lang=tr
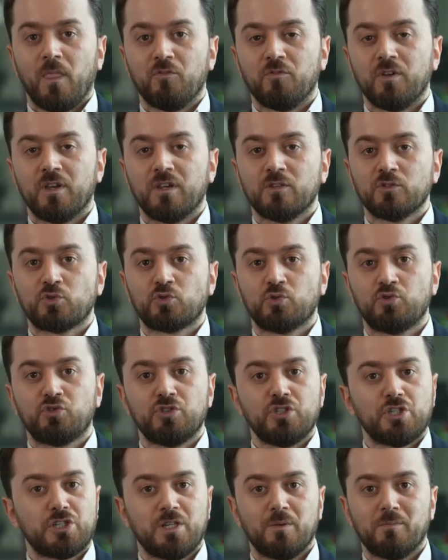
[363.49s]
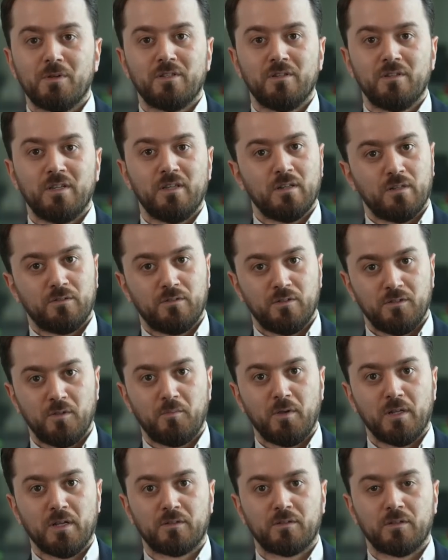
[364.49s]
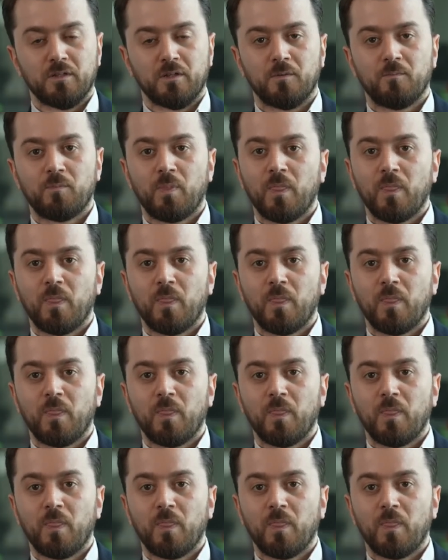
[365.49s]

ve suç işlemediğine inandığını belirtti.